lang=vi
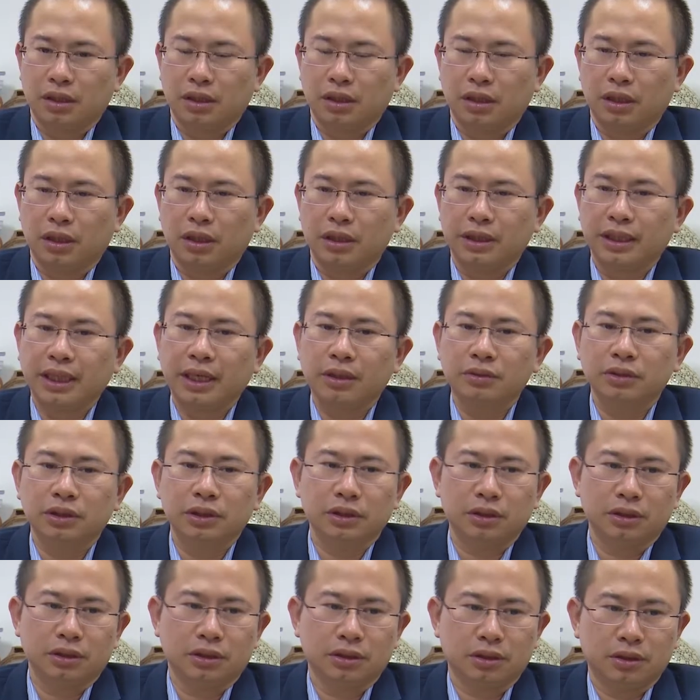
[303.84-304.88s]
Ờ, theo
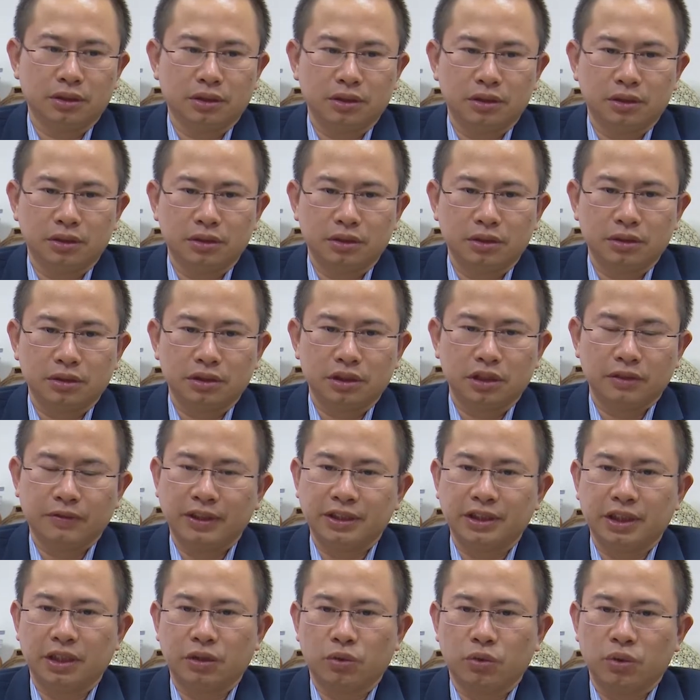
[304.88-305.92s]
như sự
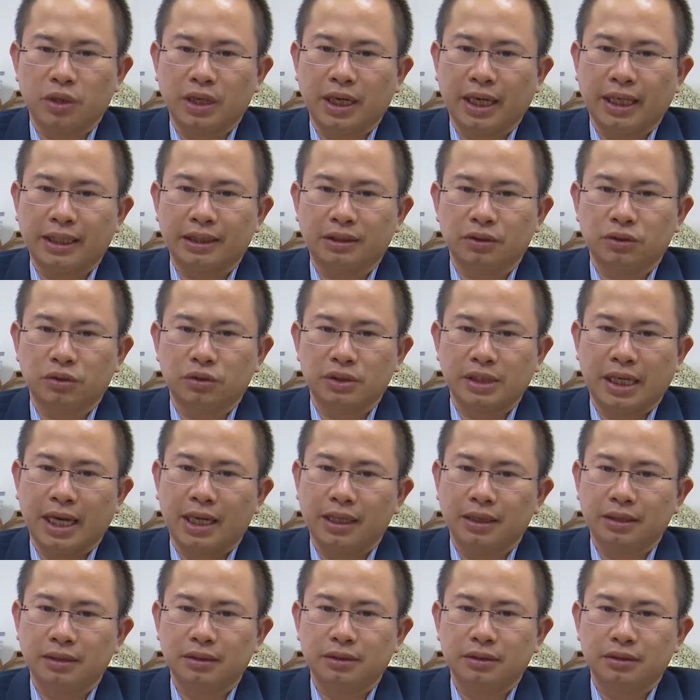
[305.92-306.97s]
phát triển của ngành gỗ
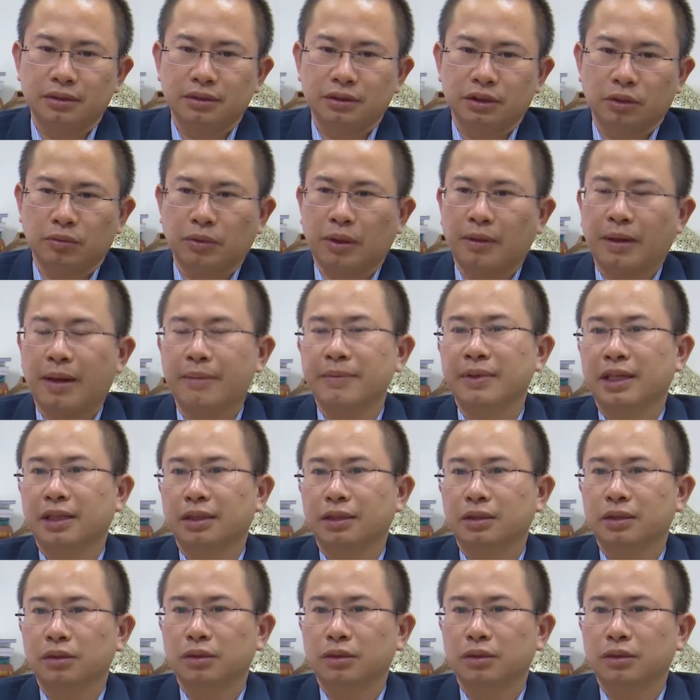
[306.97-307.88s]
dán trong năm năm hiện